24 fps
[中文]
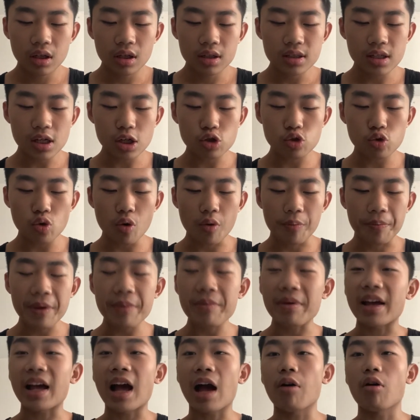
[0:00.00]
先说，我并
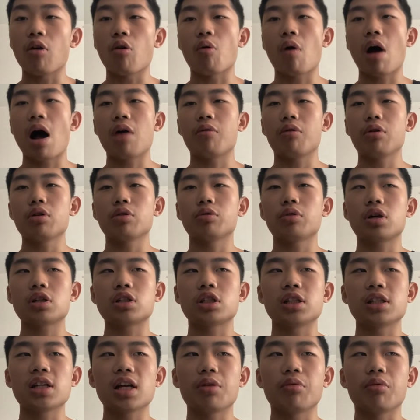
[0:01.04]
没开过挂，我有段
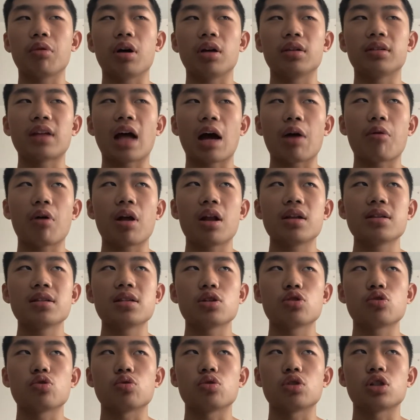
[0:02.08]
时间我打官的
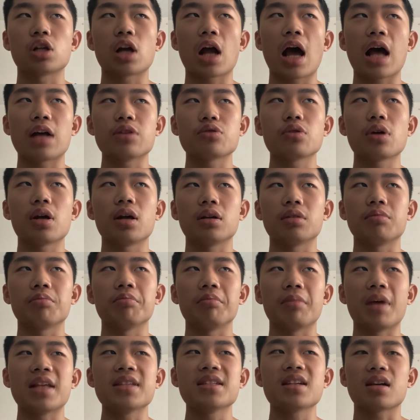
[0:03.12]
技术是还算
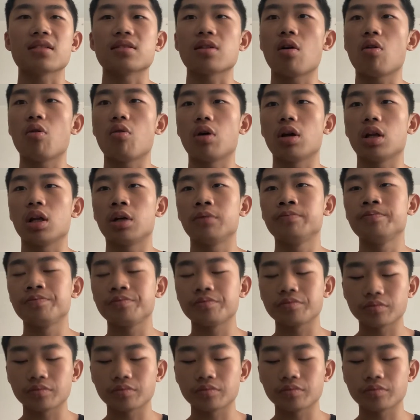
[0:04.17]
勉强凑合的。